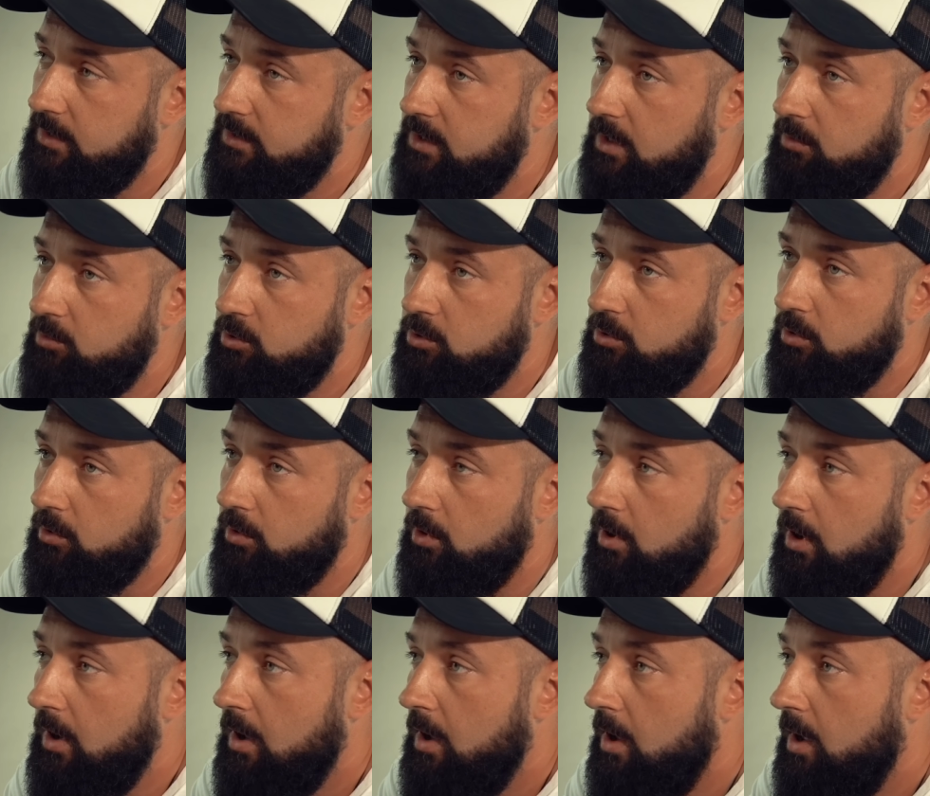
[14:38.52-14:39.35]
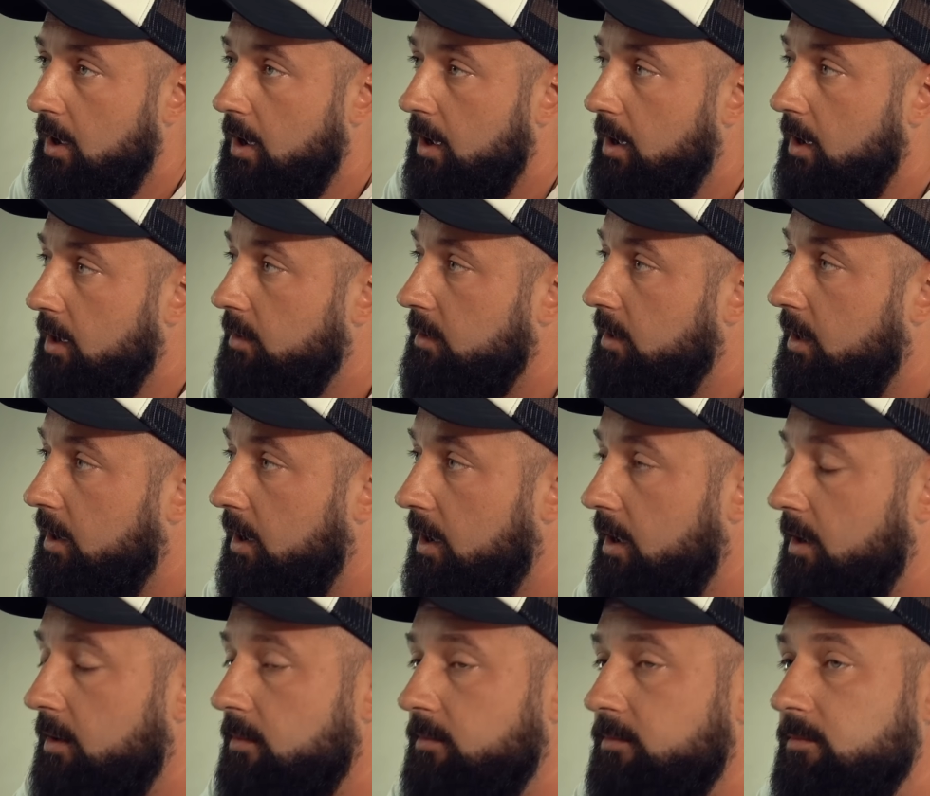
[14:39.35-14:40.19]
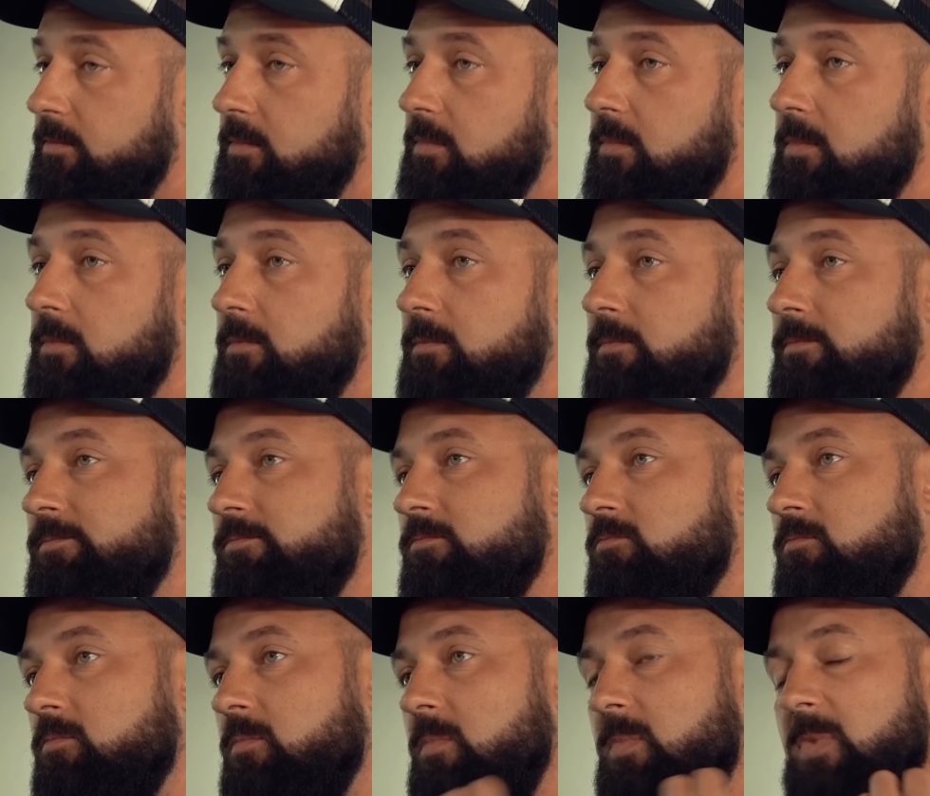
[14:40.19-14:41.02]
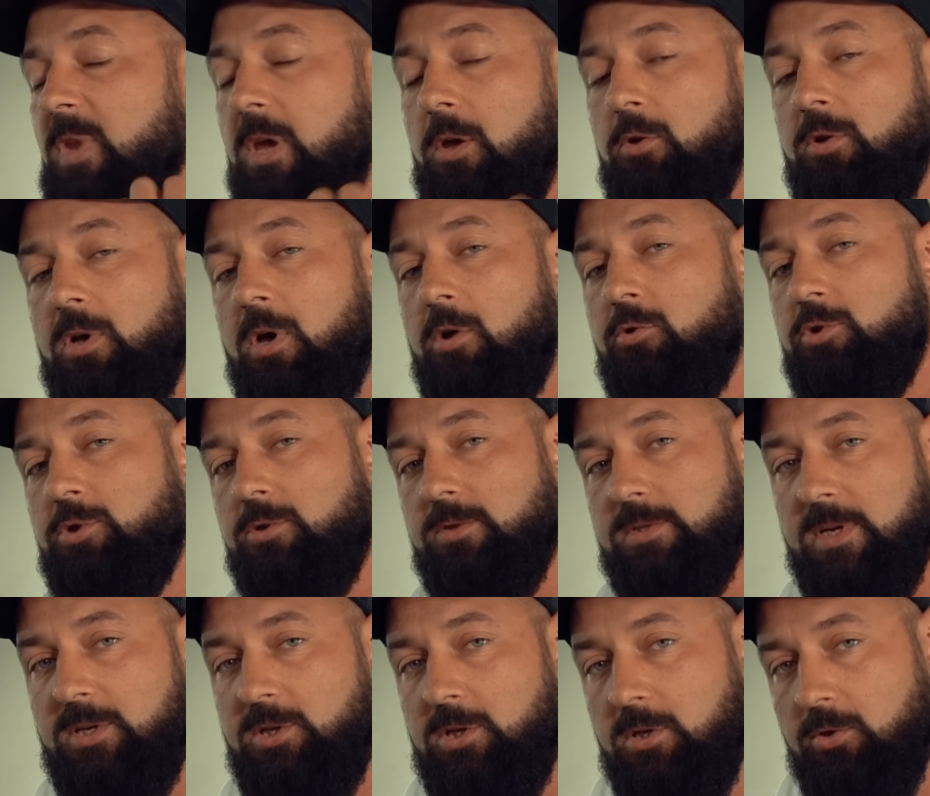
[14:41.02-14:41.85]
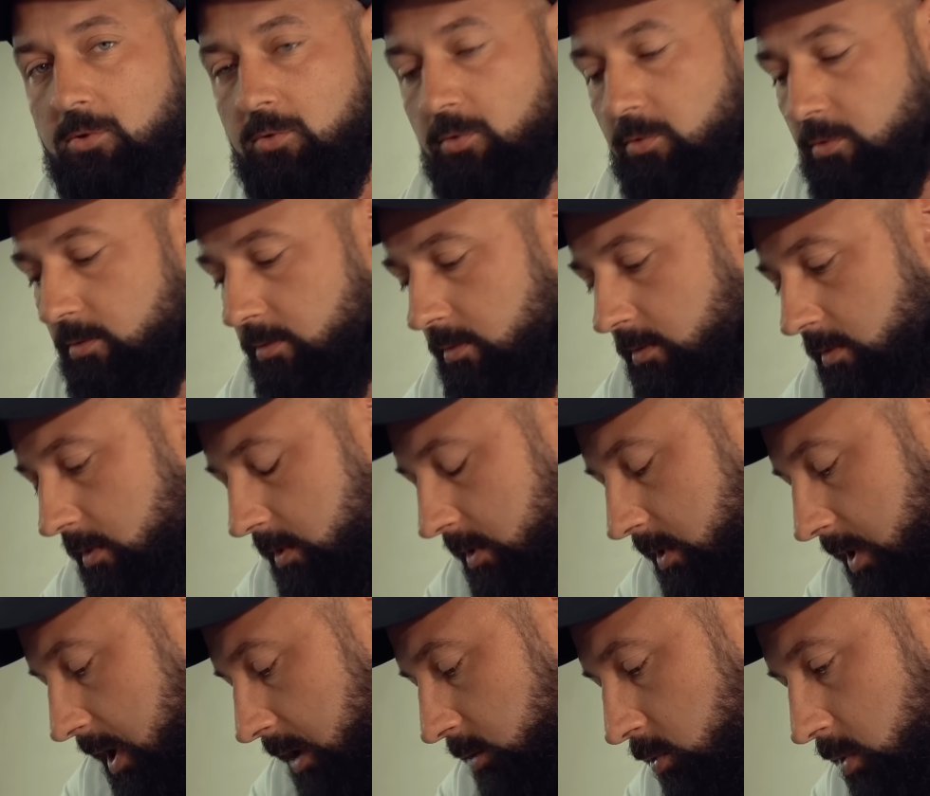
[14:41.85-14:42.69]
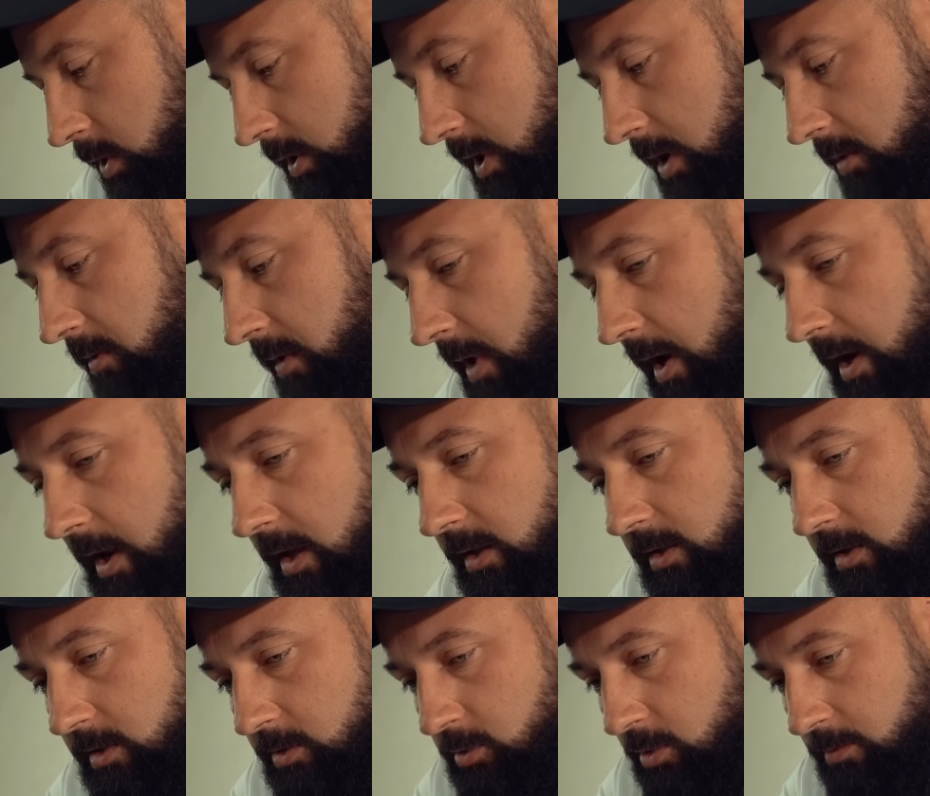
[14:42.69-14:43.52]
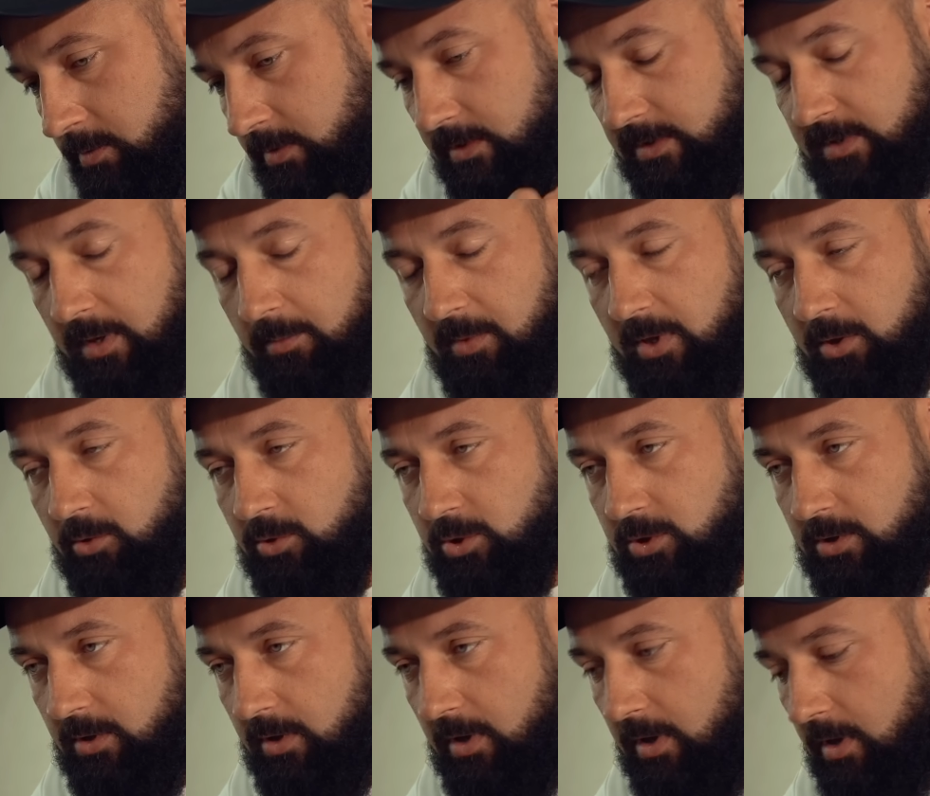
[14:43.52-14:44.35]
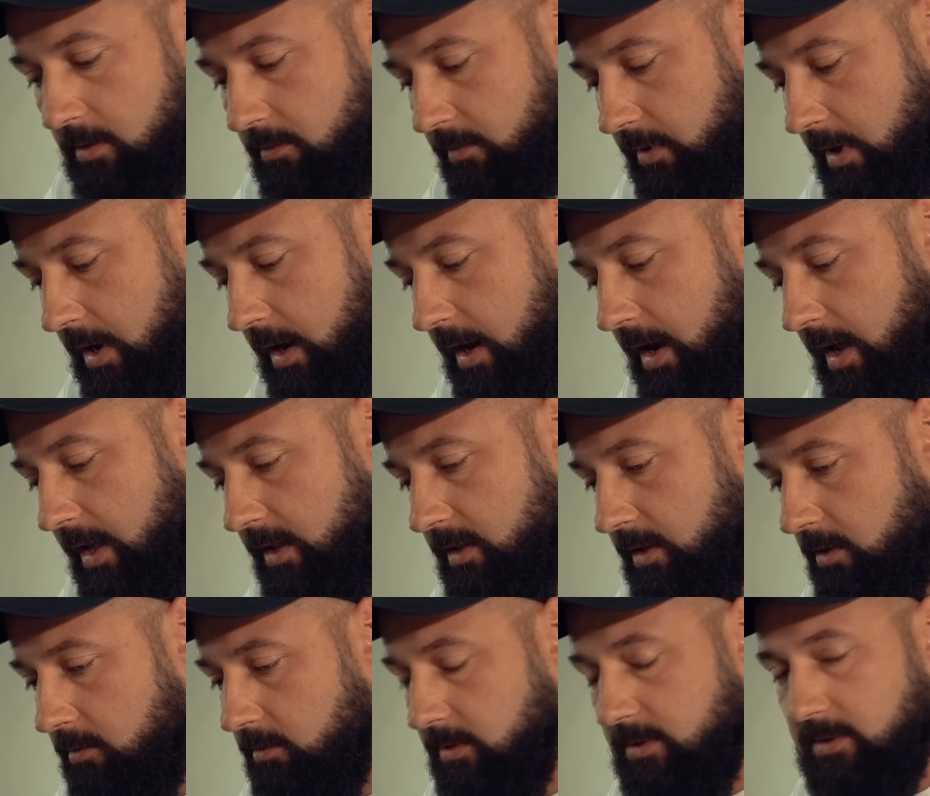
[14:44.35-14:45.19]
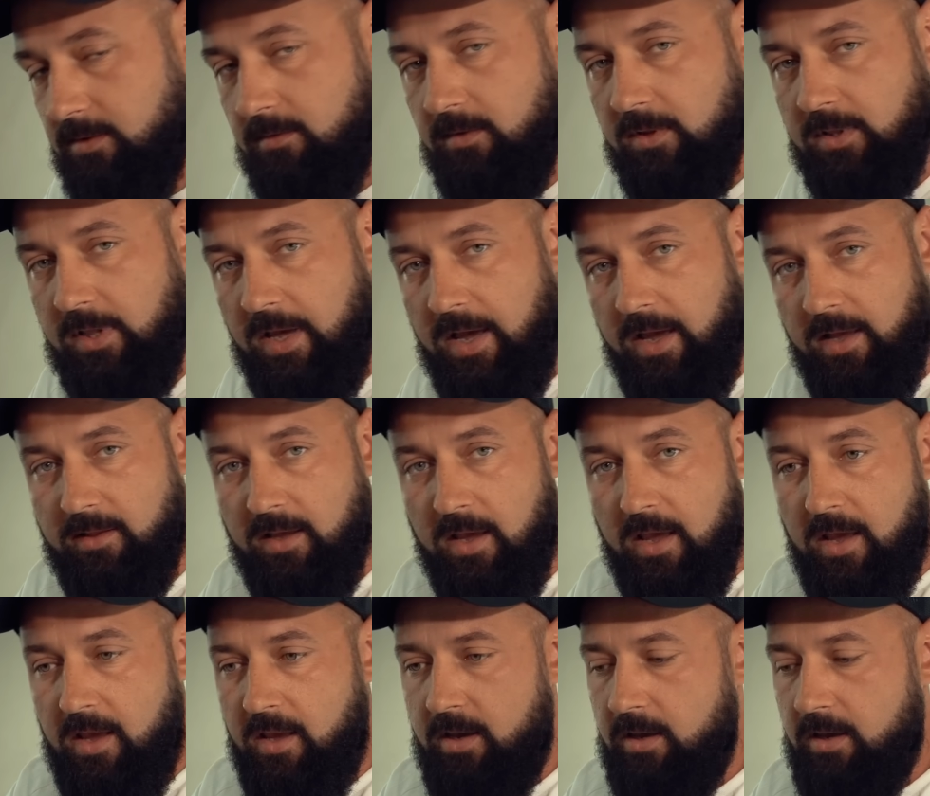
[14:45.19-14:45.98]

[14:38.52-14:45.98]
она тем, что она м, дает хорошую защиту от ультрафиолета и, собственно, сама тоже не выгорает, не выцветает.